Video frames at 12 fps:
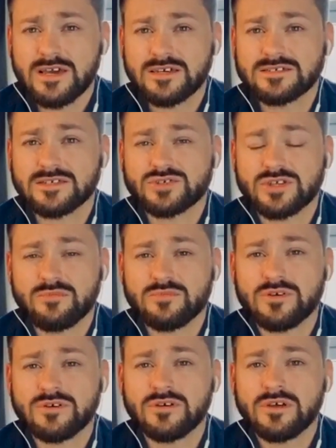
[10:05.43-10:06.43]

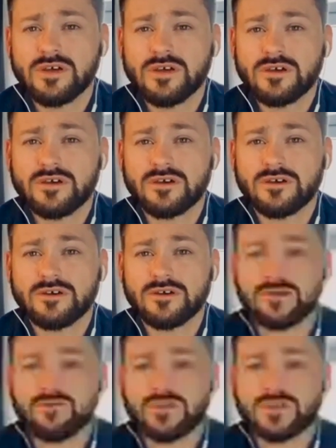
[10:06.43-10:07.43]
zaczynamy E,